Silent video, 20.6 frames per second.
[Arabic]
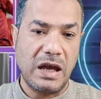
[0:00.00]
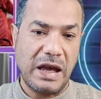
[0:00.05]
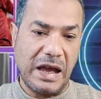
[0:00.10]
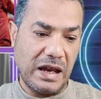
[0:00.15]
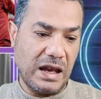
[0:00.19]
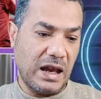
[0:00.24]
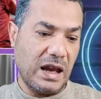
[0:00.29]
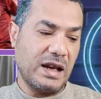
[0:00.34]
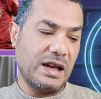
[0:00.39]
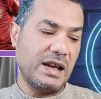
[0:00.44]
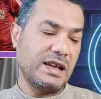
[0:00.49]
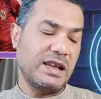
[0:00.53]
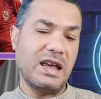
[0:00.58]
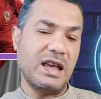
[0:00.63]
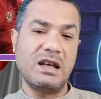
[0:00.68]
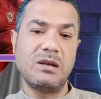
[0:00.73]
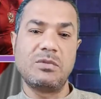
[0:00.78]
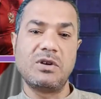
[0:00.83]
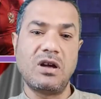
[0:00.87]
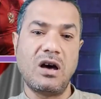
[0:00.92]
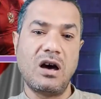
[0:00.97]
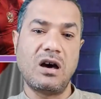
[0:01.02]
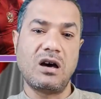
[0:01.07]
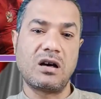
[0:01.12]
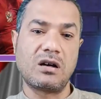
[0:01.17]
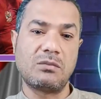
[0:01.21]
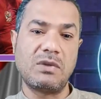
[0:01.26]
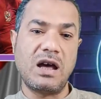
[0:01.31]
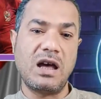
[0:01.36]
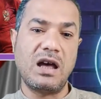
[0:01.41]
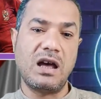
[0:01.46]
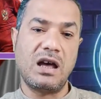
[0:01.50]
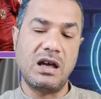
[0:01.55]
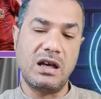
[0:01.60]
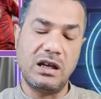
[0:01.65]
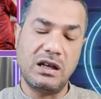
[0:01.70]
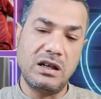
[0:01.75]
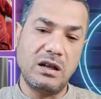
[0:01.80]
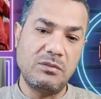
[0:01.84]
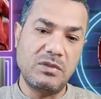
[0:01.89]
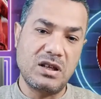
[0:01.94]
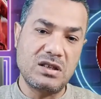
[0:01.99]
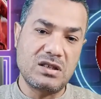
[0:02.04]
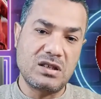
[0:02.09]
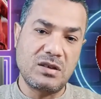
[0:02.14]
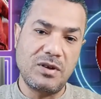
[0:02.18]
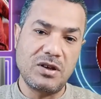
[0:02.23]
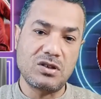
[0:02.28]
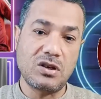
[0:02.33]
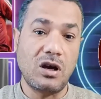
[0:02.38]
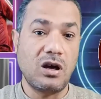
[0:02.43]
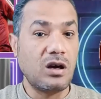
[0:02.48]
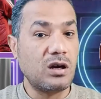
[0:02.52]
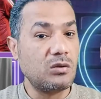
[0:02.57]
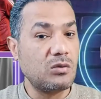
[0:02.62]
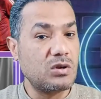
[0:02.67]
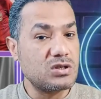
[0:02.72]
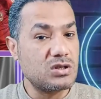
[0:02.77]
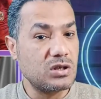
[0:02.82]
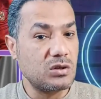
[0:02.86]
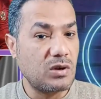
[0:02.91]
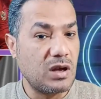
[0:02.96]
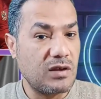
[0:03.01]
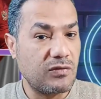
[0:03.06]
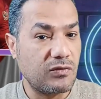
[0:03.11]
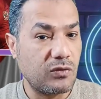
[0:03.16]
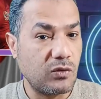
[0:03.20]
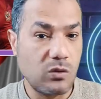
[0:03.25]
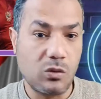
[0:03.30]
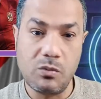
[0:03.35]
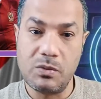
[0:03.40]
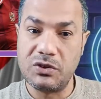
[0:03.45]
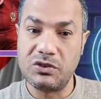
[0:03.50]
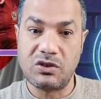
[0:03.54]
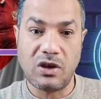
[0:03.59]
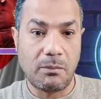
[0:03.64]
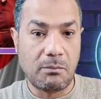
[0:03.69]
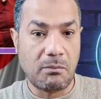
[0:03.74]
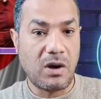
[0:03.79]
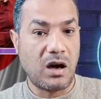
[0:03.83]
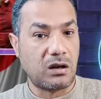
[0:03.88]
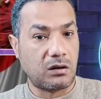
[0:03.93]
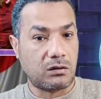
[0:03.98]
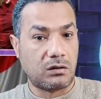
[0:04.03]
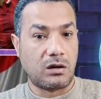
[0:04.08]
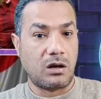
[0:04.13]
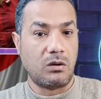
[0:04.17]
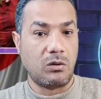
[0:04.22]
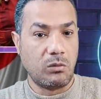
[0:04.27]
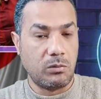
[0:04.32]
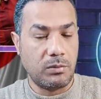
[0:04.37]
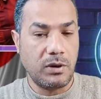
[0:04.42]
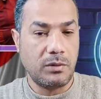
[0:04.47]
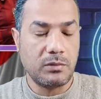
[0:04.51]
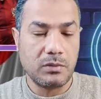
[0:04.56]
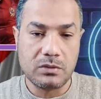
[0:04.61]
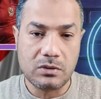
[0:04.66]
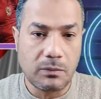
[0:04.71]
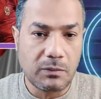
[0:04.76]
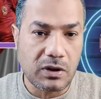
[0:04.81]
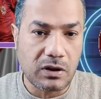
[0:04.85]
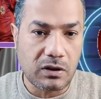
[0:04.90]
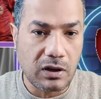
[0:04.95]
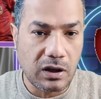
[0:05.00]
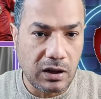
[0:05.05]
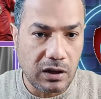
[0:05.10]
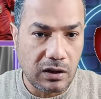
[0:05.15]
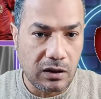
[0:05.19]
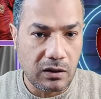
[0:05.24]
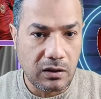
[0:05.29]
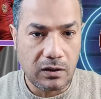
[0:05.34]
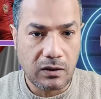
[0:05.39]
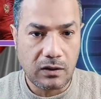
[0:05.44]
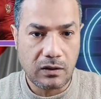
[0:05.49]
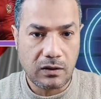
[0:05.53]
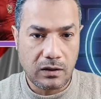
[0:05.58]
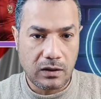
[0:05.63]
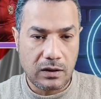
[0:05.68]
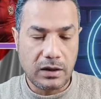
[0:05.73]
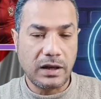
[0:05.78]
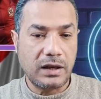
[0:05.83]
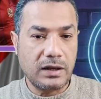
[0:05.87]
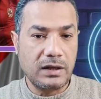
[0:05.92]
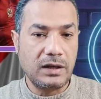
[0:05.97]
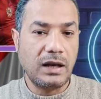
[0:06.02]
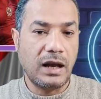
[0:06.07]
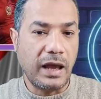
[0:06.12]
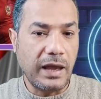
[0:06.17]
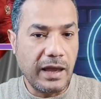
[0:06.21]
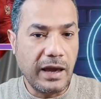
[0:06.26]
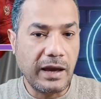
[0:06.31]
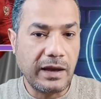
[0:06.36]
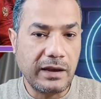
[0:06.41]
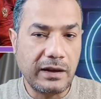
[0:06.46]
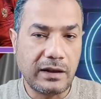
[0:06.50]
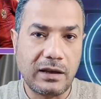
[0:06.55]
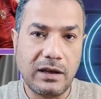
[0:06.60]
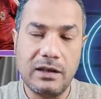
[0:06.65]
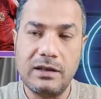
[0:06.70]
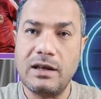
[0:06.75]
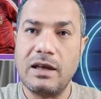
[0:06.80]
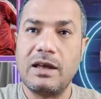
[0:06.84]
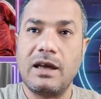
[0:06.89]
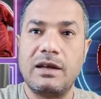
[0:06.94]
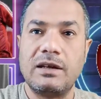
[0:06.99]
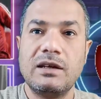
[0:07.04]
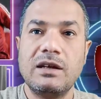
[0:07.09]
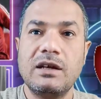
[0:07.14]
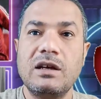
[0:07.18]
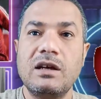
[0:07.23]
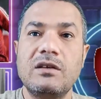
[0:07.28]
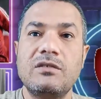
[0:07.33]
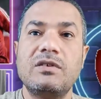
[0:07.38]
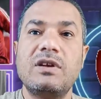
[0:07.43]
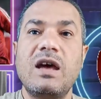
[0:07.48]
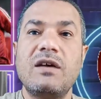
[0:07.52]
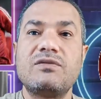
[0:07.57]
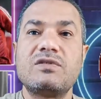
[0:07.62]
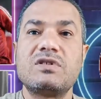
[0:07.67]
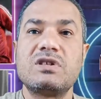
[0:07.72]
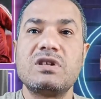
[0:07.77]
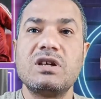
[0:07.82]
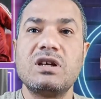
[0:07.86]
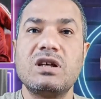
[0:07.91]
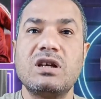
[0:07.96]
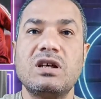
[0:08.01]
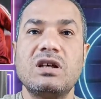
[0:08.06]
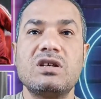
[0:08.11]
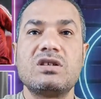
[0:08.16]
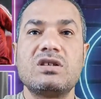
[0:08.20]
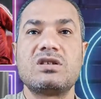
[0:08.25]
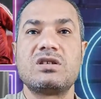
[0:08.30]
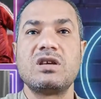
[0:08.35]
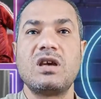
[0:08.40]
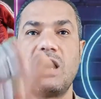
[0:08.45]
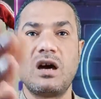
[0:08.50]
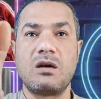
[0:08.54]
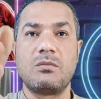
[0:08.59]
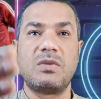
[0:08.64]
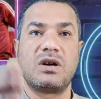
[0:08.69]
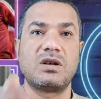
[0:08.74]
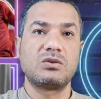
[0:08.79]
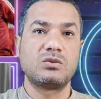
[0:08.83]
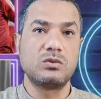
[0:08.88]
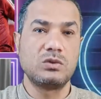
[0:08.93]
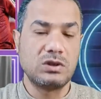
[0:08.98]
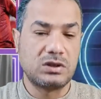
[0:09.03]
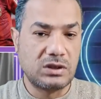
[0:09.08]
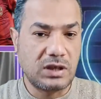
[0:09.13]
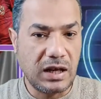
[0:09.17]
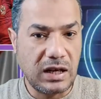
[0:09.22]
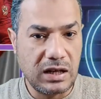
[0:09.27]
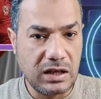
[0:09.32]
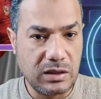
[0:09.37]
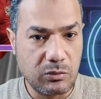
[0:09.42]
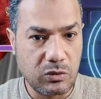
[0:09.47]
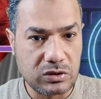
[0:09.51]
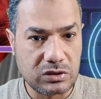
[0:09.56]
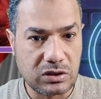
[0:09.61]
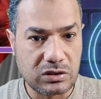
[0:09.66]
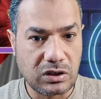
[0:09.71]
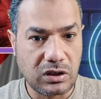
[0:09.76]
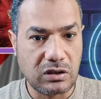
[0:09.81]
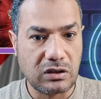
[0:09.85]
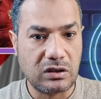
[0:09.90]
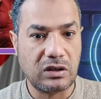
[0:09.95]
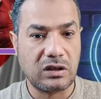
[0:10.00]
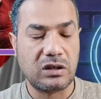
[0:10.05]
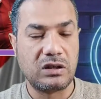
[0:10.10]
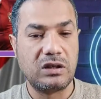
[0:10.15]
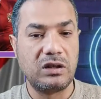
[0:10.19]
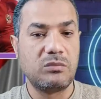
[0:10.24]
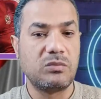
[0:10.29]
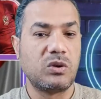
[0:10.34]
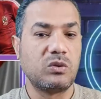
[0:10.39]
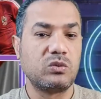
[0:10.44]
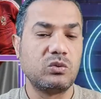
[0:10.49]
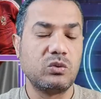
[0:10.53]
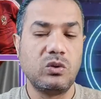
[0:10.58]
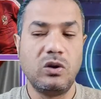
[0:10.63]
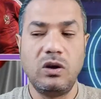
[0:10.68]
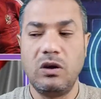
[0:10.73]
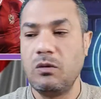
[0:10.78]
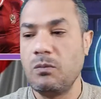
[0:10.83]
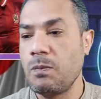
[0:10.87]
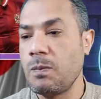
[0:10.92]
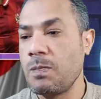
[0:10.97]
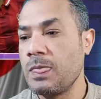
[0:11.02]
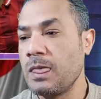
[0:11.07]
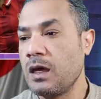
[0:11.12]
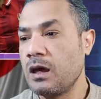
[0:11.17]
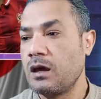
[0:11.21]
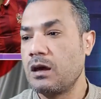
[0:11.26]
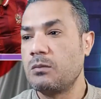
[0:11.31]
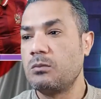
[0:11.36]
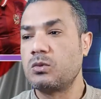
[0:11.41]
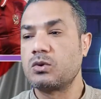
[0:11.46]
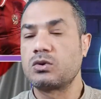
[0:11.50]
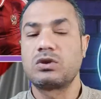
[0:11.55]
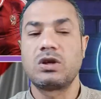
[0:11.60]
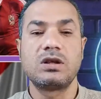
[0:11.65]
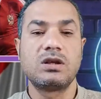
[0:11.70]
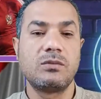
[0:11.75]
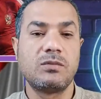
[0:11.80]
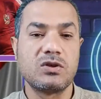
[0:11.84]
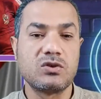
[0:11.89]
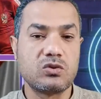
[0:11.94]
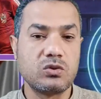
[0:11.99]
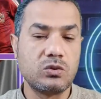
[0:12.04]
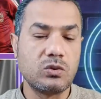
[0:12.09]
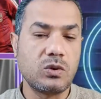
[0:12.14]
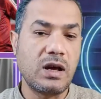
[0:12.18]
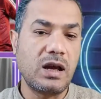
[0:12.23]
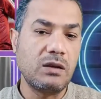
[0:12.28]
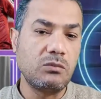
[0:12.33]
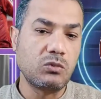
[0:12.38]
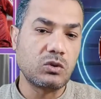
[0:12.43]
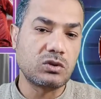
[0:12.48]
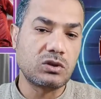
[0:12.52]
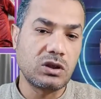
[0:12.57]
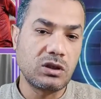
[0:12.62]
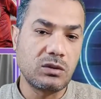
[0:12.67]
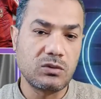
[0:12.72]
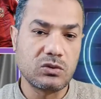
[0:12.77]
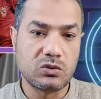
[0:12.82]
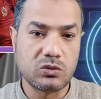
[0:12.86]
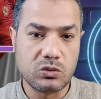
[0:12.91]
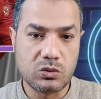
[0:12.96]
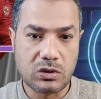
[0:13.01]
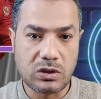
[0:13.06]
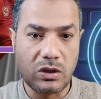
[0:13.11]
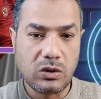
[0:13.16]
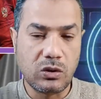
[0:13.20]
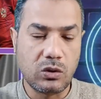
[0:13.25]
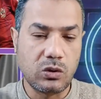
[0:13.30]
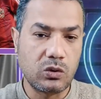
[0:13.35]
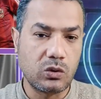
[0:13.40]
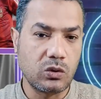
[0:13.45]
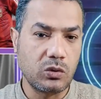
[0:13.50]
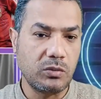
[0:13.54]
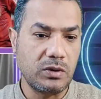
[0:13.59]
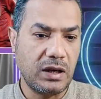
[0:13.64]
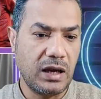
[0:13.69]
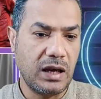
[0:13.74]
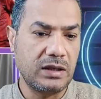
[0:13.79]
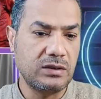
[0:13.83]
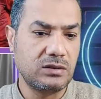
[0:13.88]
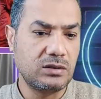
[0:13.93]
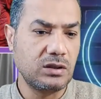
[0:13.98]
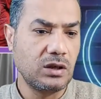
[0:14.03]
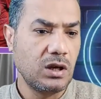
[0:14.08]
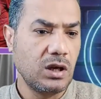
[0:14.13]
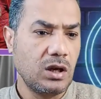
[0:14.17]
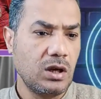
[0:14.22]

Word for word: يعني على الجانب الاخر بقى اعلام نادي الزمالك اه الوزير واقف وبيدمرنا وبيدمرنا ايه لكن الحقيقه غير كده يعني في نفس آه، السياق برضو اتكلم وتطرق لموضوع مرتضى منصور وقال مرتضى منصور هيخرج يوم الاحد